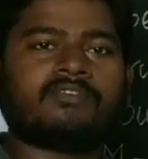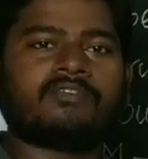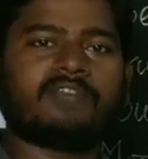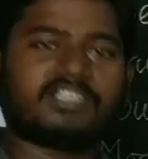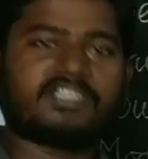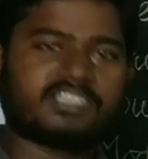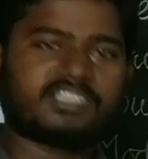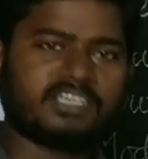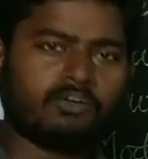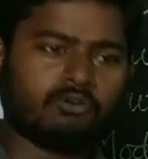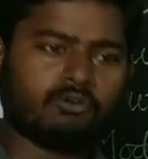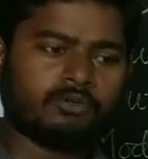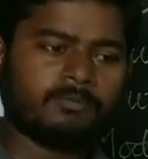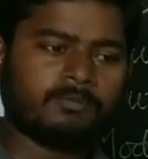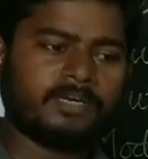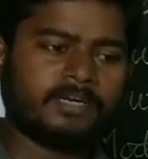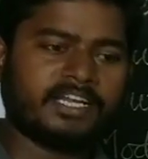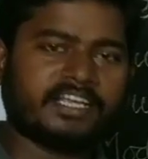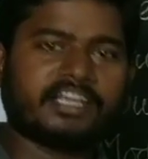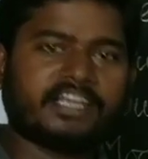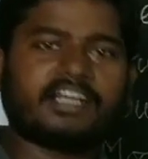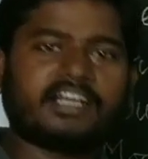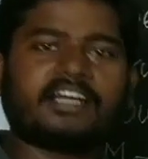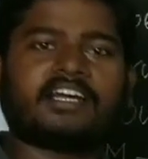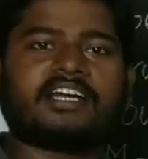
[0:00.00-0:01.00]
ஃபர்ஸ்ட் அவுட்
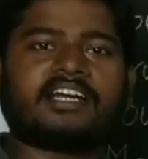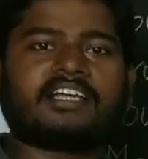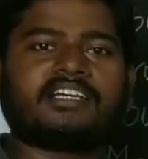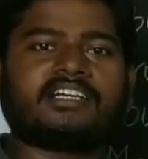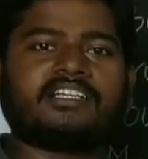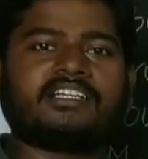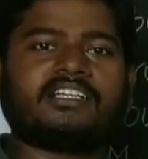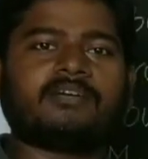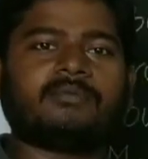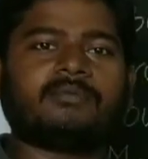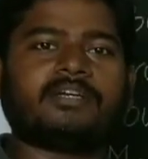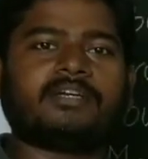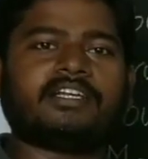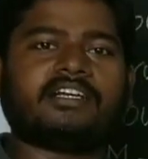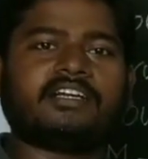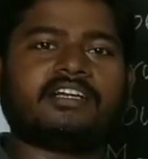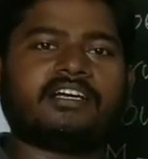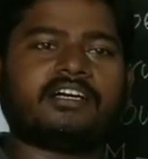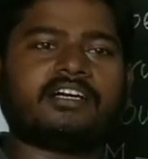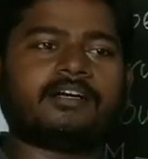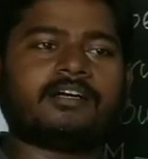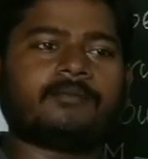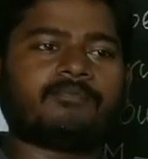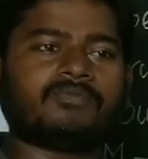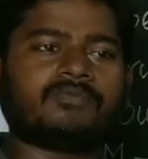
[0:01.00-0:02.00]
பிரேக் எங்கே நடக்குது அப்படின்னா
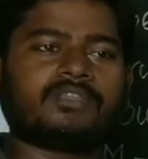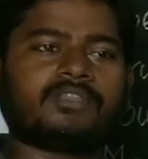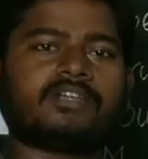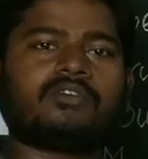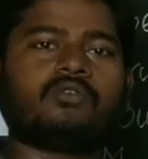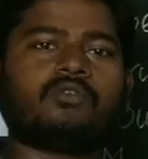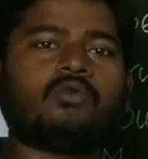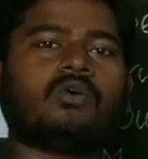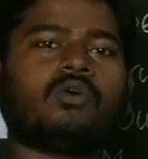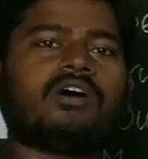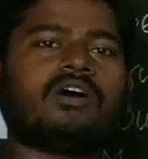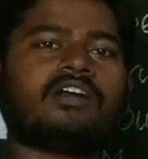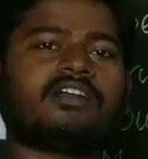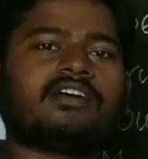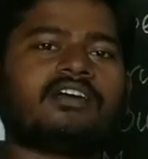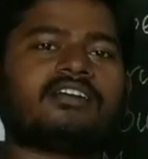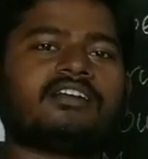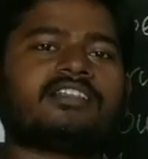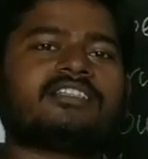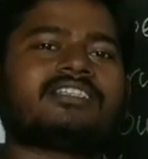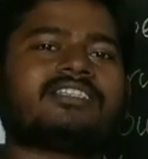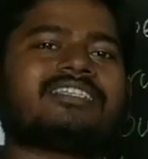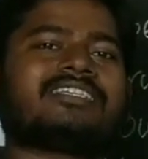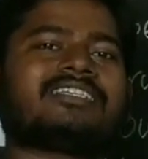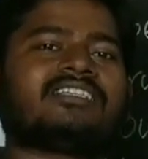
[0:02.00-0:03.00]

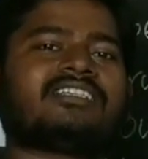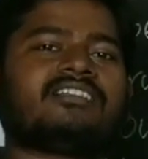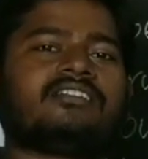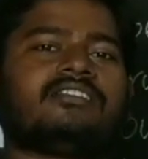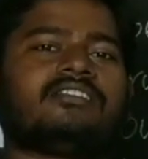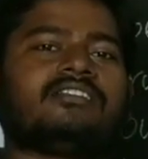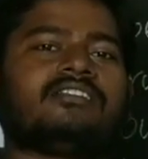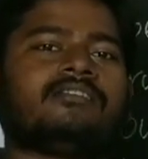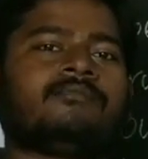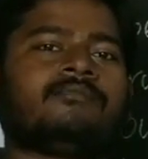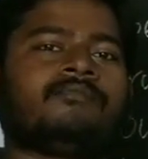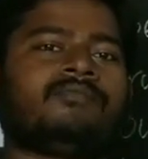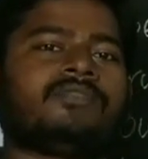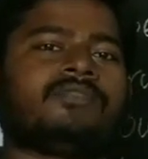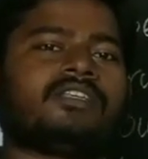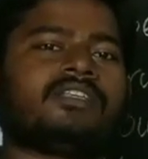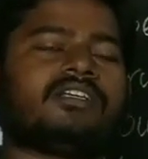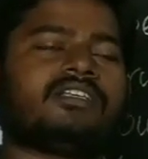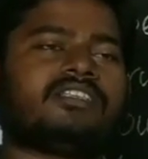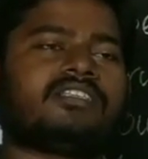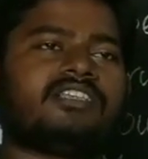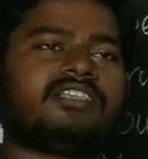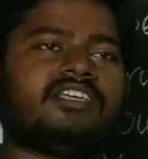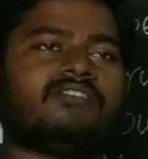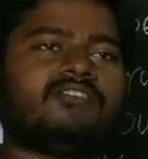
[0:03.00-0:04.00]
ஹுவானான்
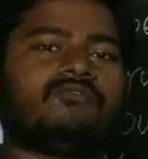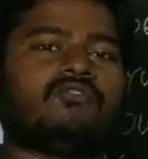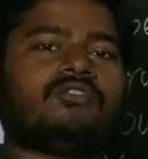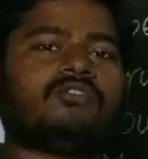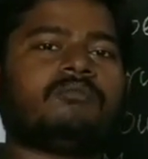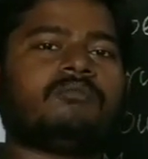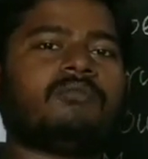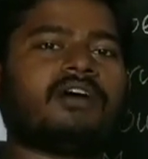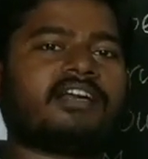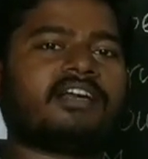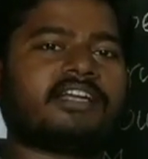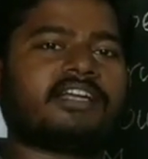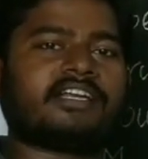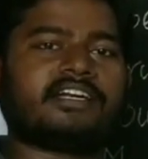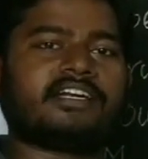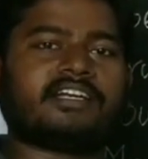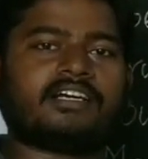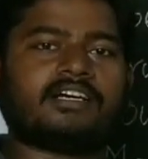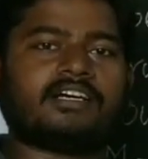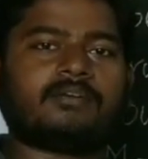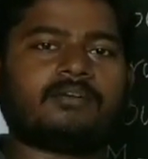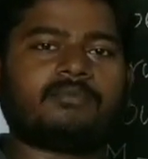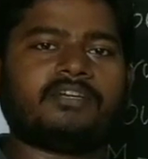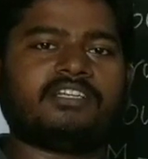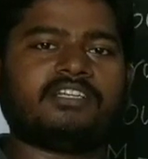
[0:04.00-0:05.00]
சீ ஃபுட் மார்க்கெட்
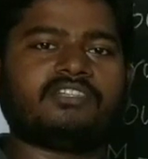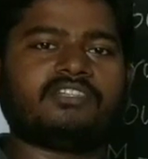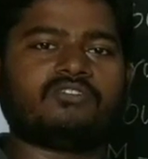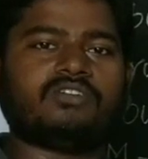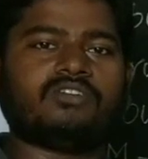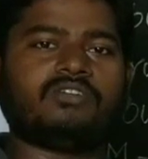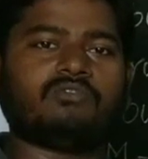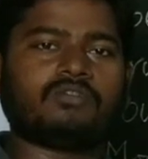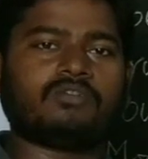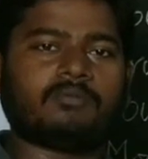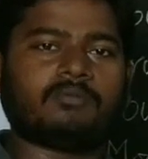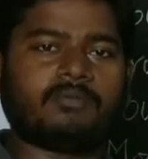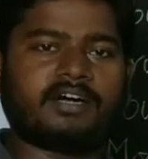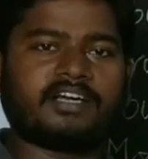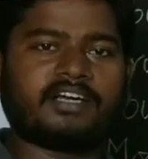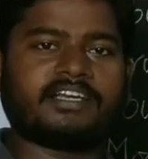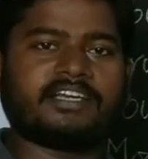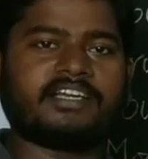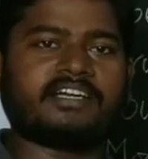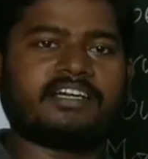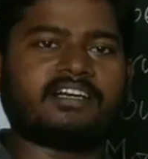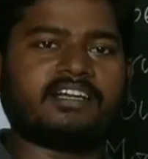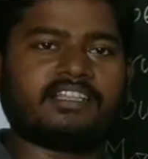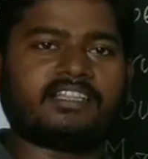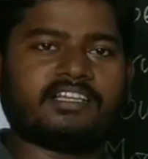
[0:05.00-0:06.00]
அப்படின்னு சொல்லி ஒரு
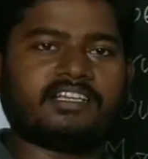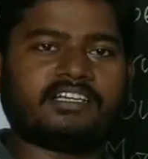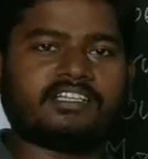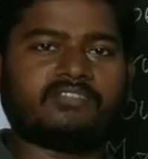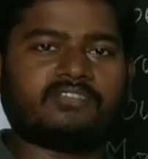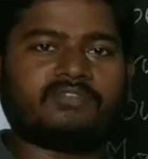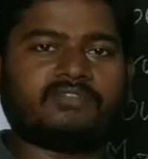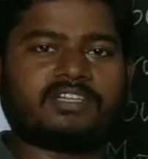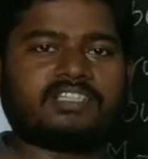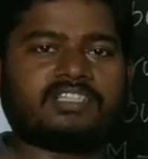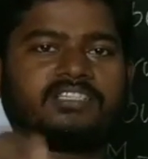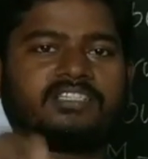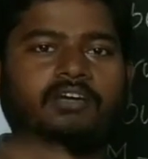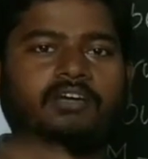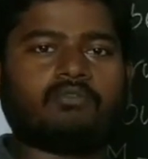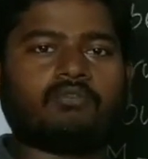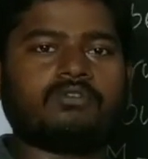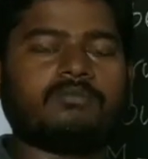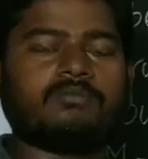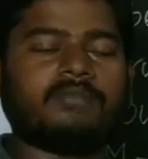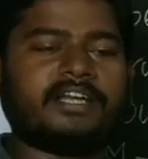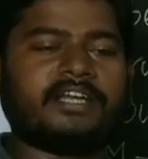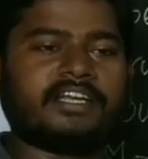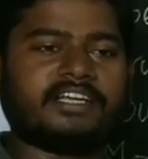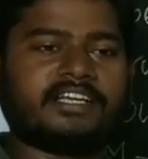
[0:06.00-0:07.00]
மார்க்கெட்டில் தான் இது ஃபர்ஸ்ட்
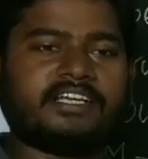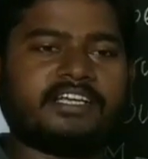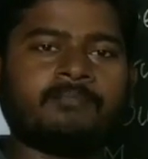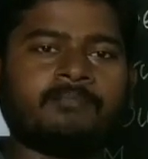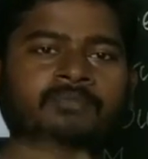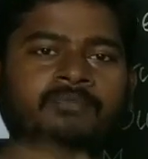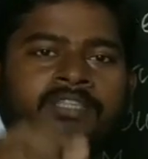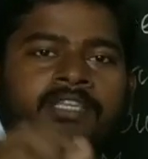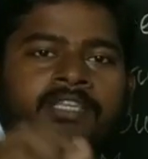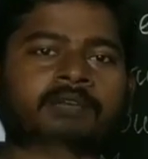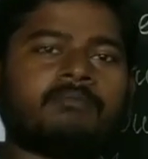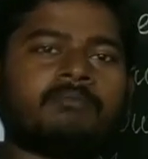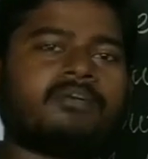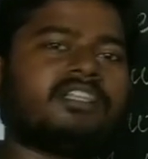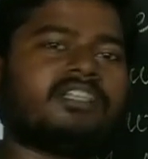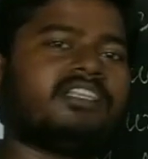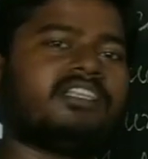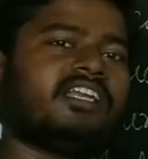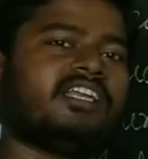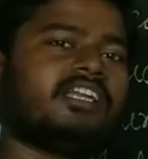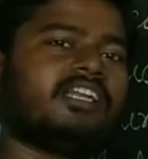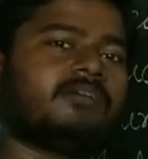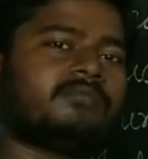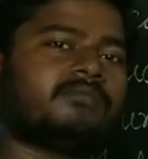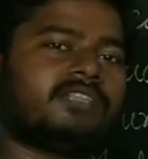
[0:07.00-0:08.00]
அவுட் பிரேக்கு
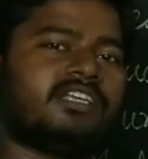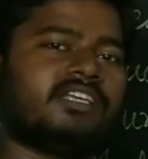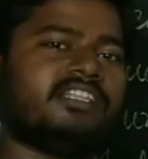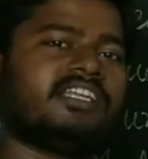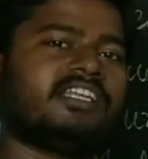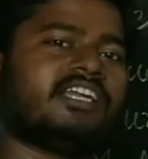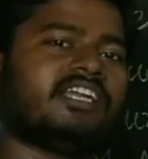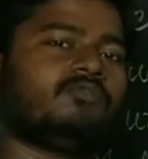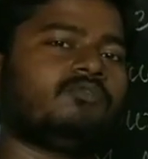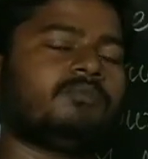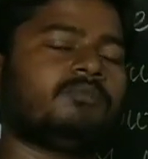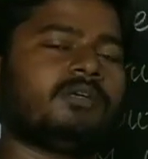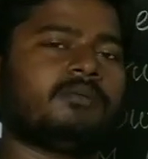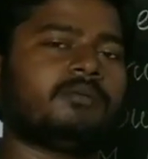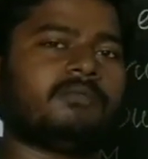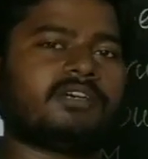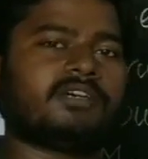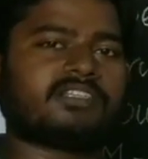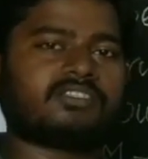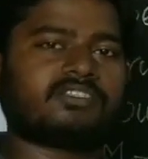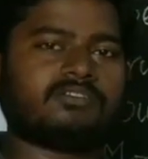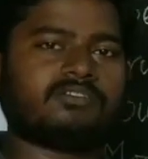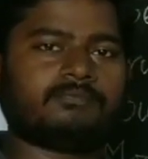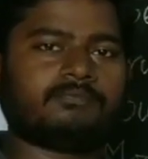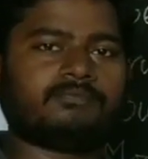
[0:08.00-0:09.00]
பதினேழாம் தேதி நவம்பர்
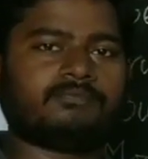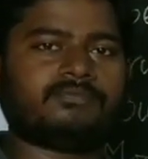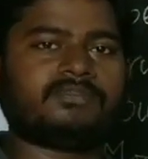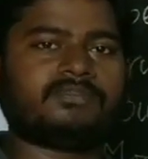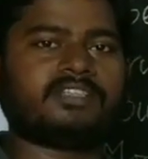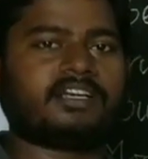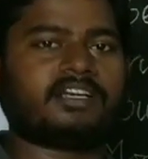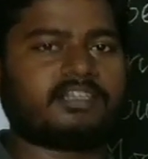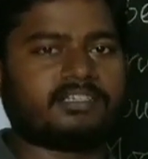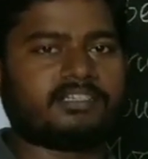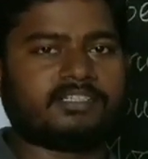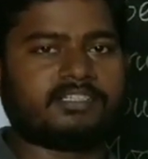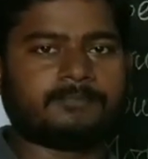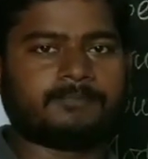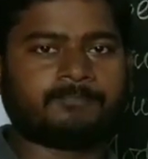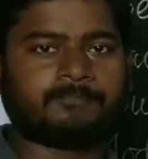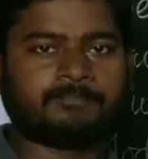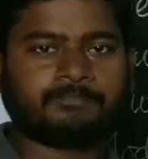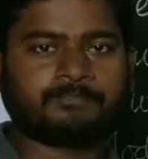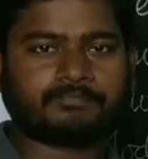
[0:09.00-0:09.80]
மாதம் நடக்குது